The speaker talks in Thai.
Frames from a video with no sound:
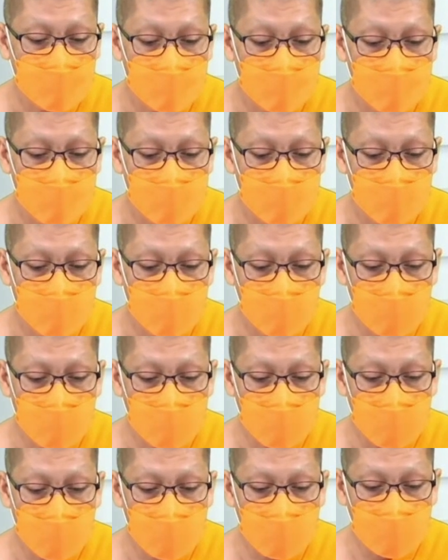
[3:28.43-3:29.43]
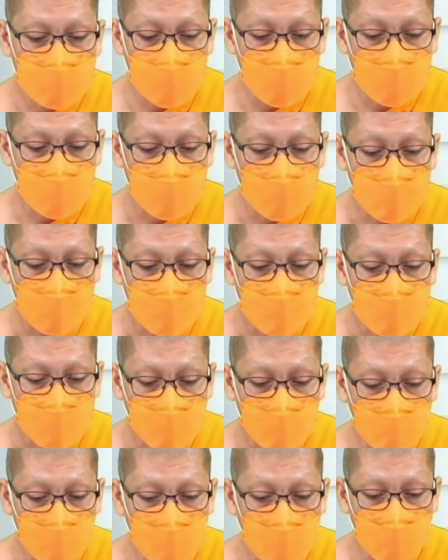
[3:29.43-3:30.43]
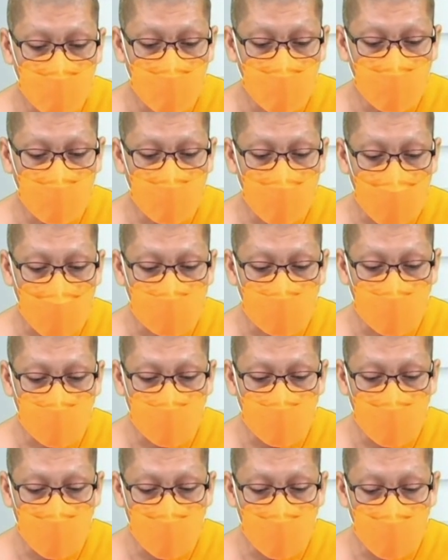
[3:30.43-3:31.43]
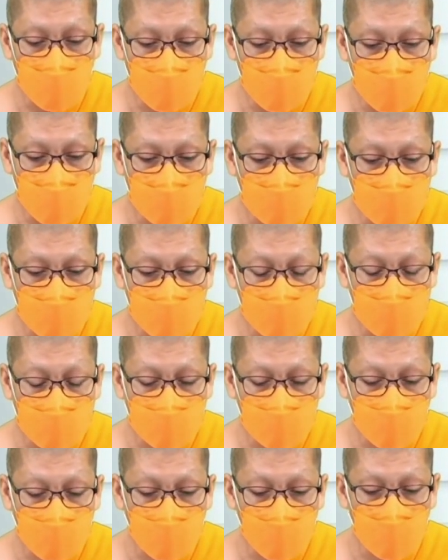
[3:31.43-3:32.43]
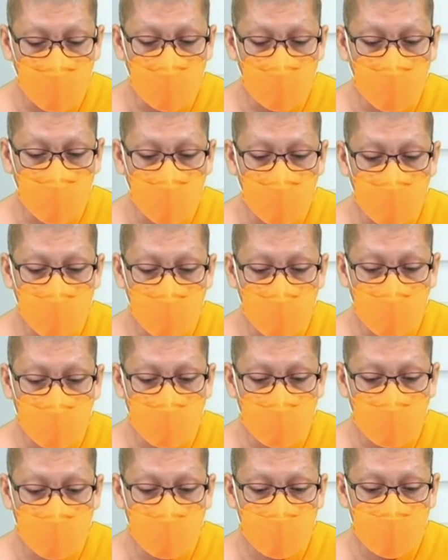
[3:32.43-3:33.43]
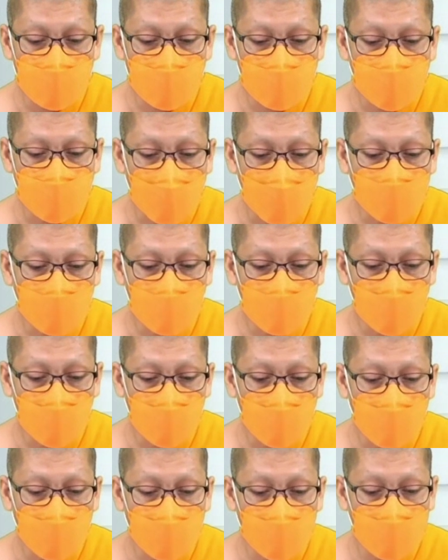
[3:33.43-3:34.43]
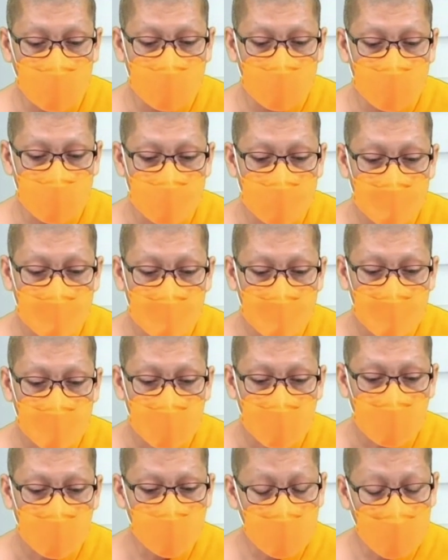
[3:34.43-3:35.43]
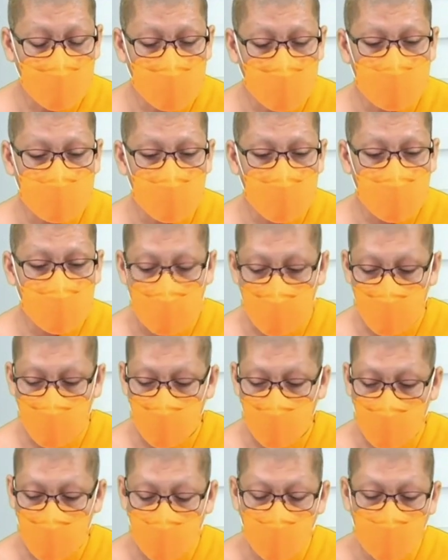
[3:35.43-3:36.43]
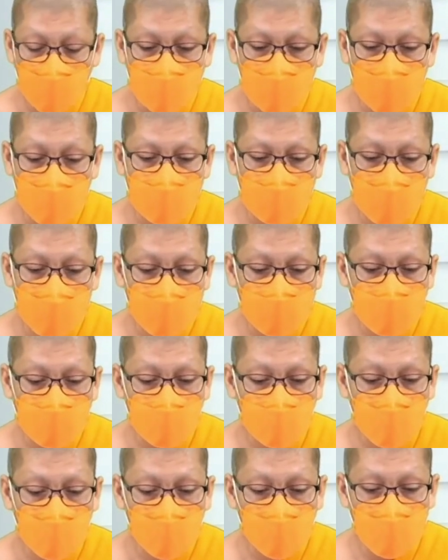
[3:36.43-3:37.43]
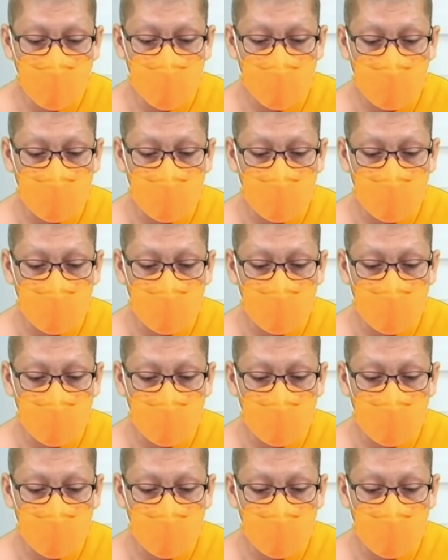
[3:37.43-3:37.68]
โมทนาจะศูนย์อบรมผาสุกกวนิษนะศูนย์อบรมเยาวชนผาสุกกวนิษฐแล้วจาการ์ตาวัดพุทธจาการ์ตาสุดยอดมาก